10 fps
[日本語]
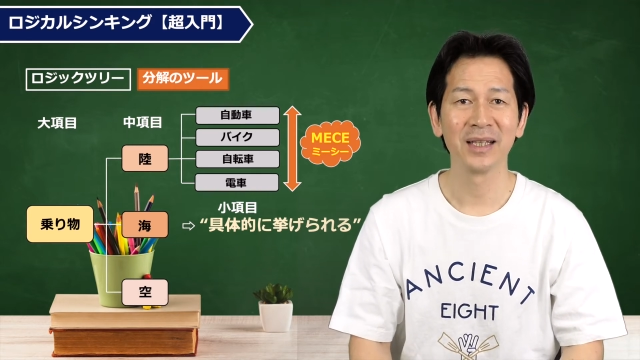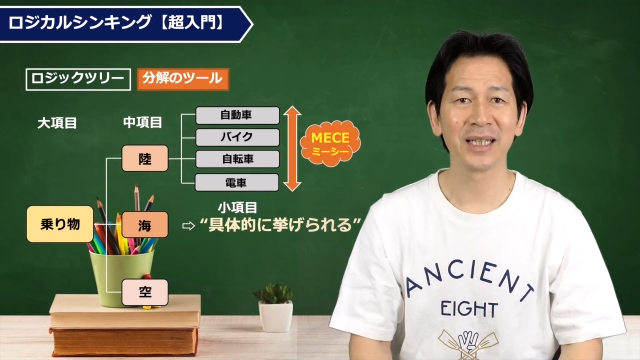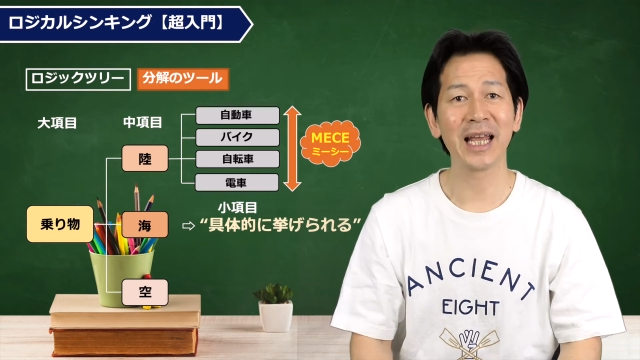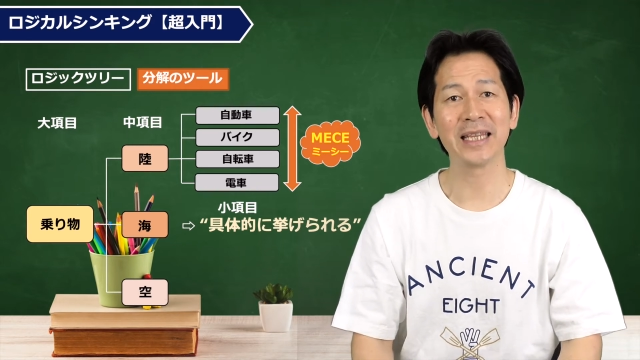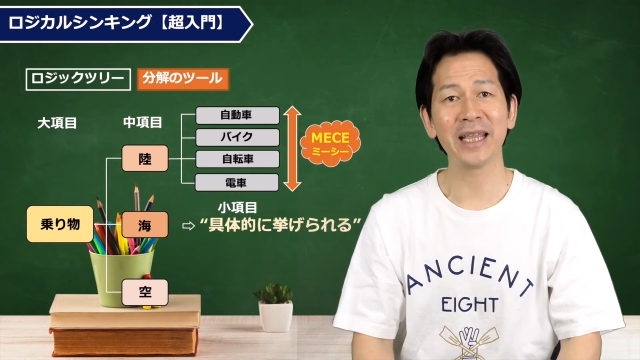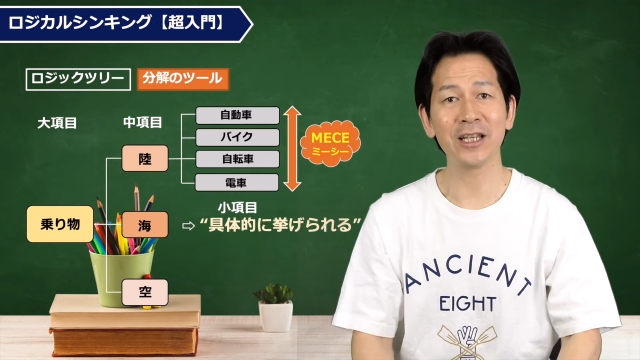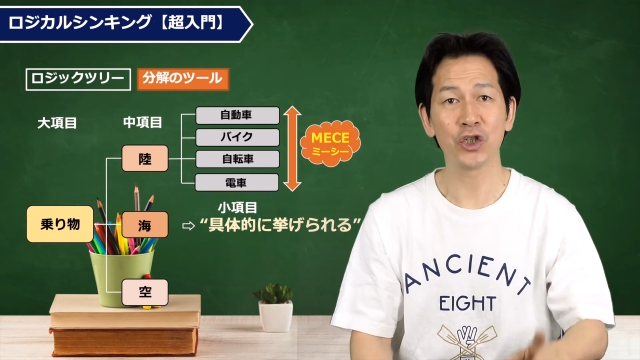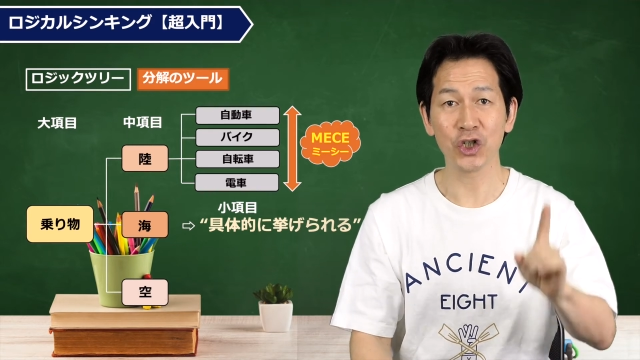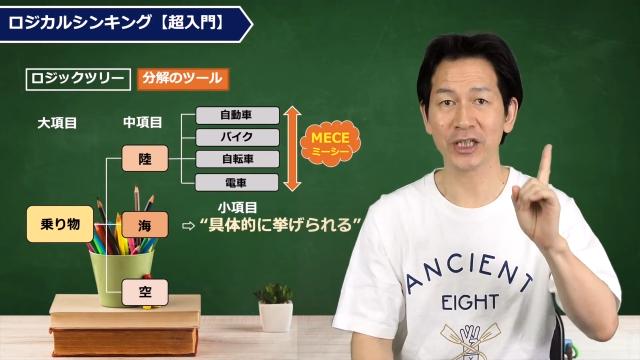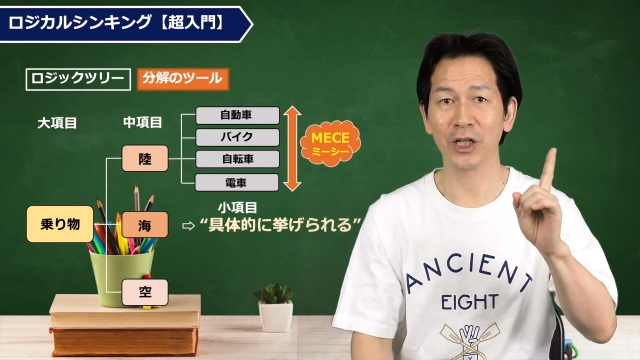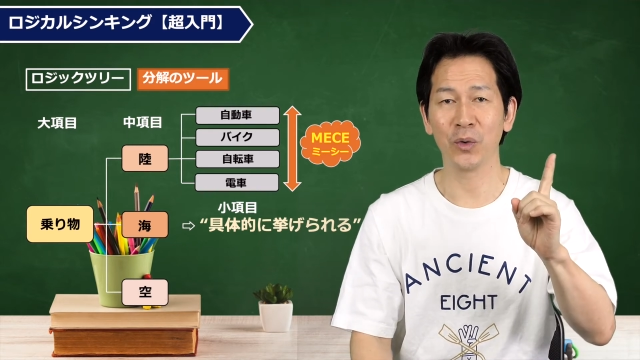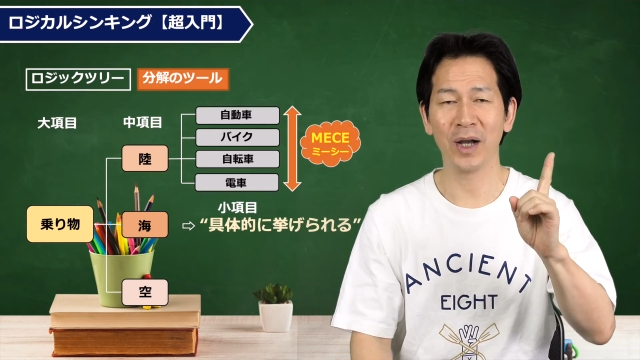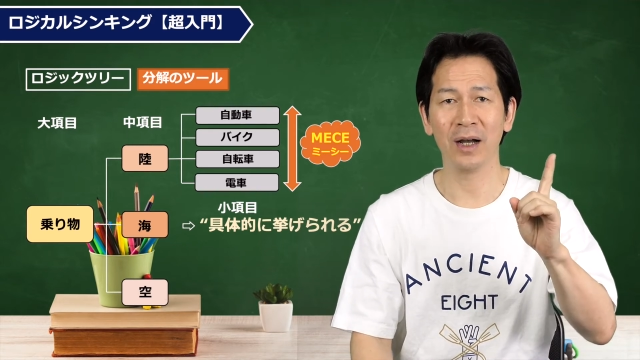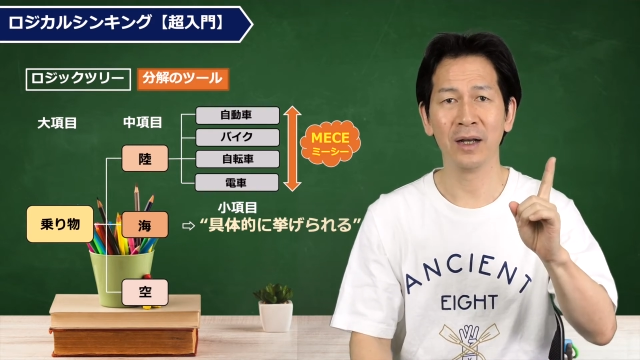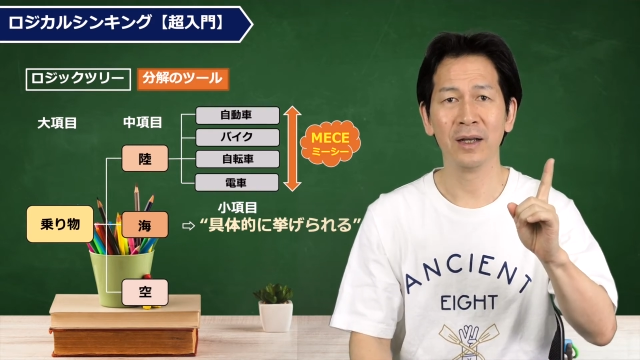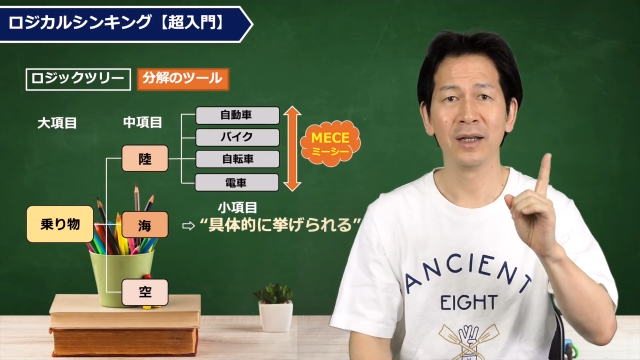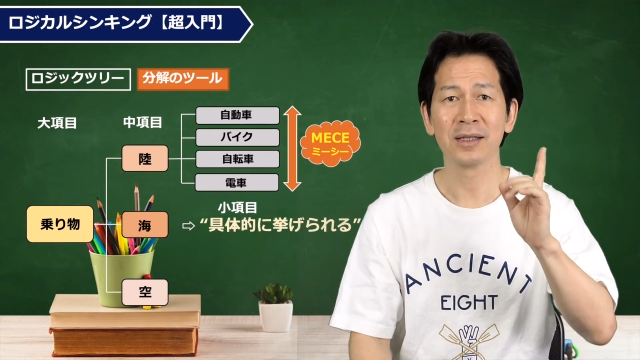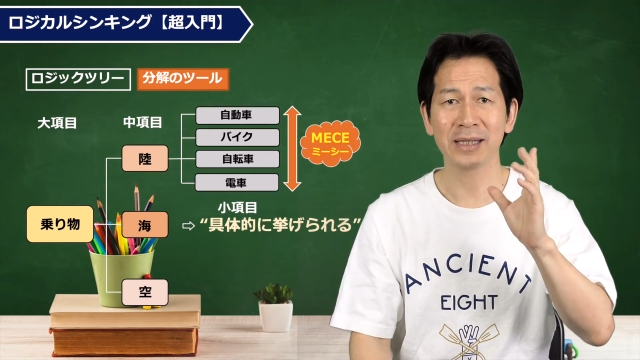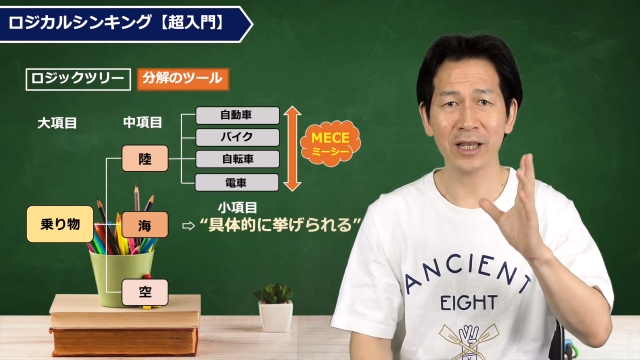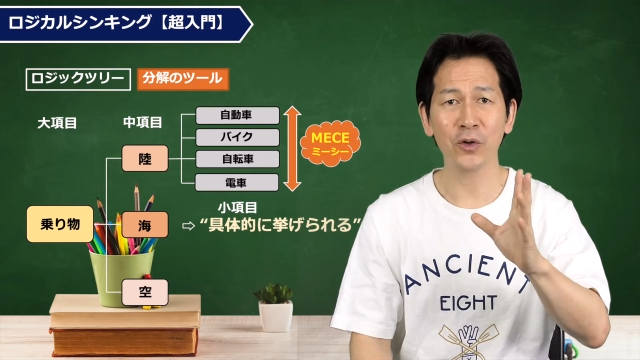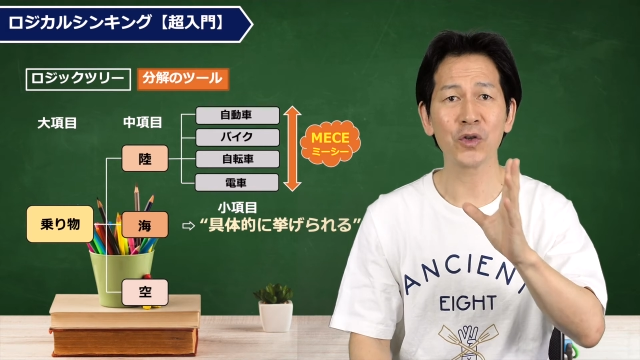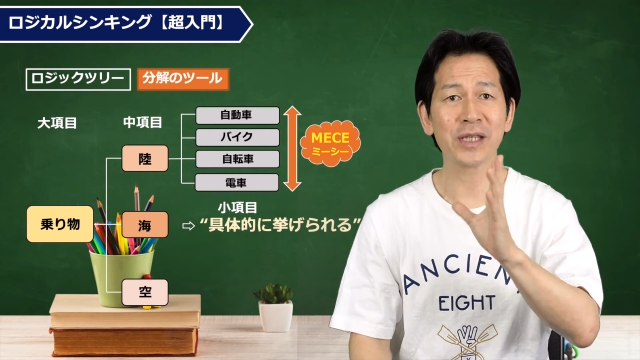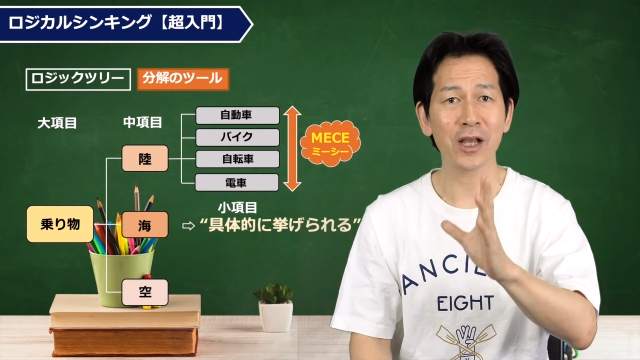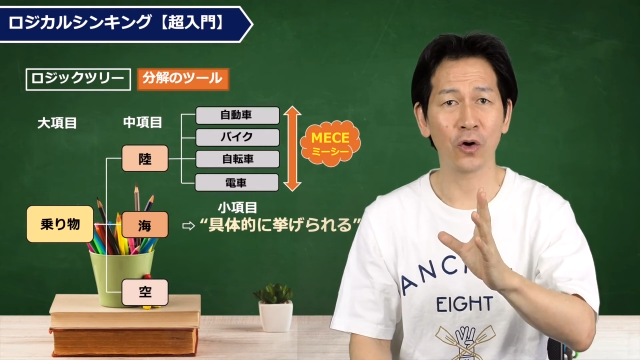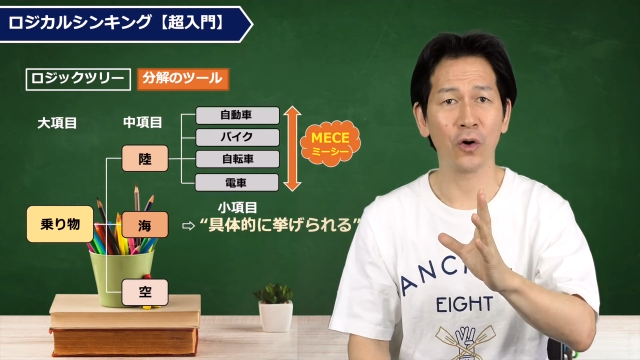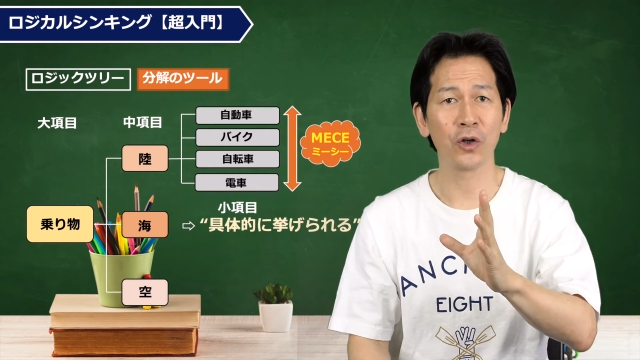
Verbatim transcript: ただ一点注意したいのは、最後の最後、